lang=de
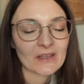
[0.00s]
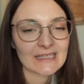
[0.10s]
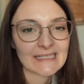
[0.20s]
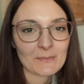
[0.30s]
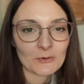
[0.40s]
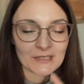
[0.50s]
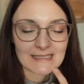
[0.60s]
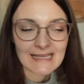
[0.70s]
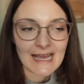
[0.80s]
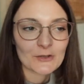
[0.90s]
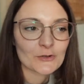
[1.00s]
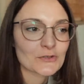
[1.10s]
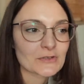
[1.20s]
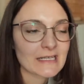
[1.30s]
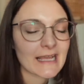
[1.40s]
Ich habe auch jetzt gerade
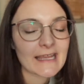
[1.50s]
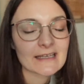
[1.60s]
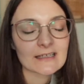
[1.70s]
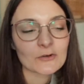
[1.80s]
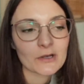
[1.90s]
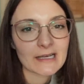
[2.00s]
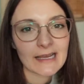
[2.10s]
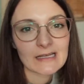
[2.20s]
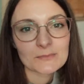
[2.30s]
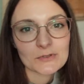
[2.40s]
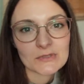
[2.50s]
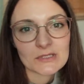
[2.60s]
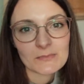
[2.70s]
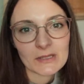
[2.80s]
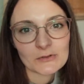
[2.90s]
noch so einen kleinen
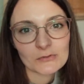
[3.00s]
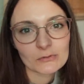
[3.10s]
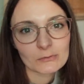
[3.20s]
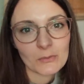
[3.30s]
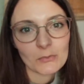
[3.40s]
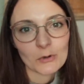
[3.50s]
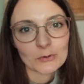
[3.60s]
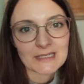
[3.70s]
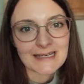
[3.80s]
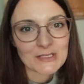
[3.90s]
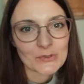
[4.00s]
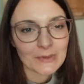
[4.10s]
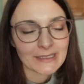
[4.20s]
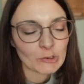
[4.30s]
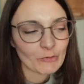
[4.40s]
Eukalyptus-Mentholbonbon unter der
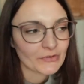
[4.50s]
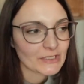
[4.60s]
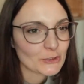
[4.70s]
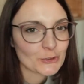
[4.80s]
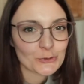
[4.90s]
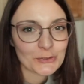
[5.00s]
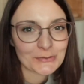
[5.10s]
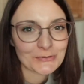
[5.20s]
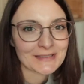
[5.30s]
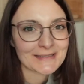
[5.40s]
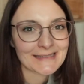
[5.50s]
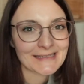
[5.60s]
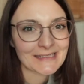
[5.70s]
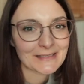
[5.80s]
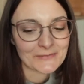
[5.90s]
Zunge. Ich hoffe, das stört euch
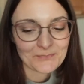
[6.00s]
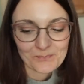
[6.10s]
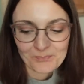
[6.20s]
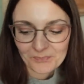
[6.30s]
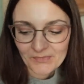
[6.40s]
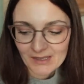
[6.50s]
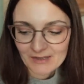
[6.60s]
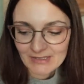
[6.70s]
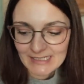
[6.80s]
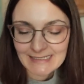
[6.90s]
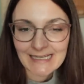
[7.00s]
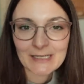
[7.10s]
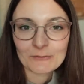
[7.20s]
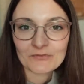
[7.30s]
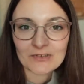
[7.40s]
nicht. Ähm, wenn ich da
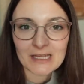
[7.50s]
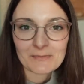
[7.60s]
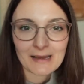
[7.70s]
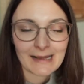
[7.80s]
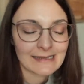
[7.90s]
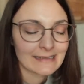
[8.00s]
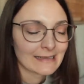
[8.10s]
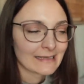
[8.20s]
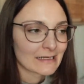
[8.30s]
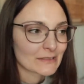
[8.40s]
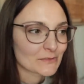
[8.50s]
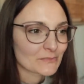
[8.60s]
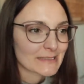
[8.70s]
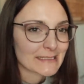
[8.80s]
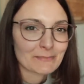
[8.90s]
hin und wieder mal so
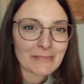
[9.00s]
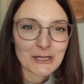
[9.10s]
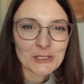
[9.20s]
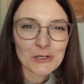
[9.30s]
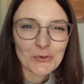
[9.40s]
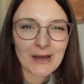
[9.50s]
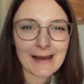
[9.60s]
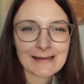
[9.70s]
ein bisschen mehr schlucke